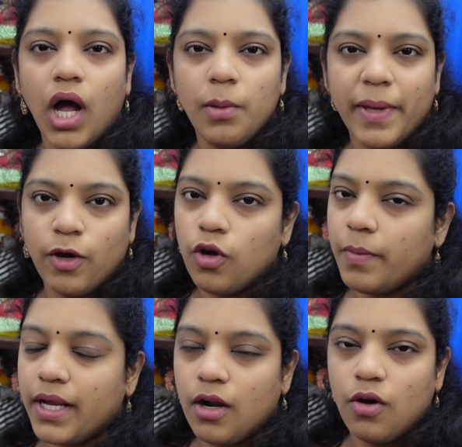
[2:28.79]
வால் மேக்
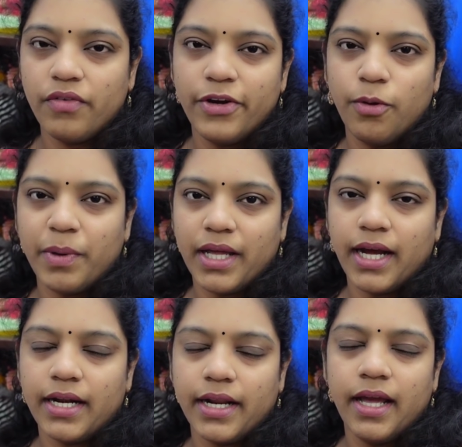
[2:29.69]
ஒரு மாதிரி நான் ஒரு வீடியோ
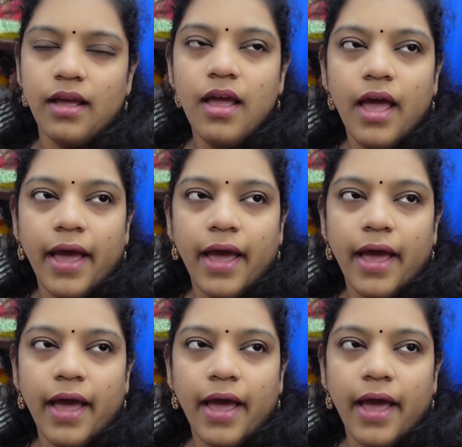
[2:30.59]
பண்ணி காட்டுறேன்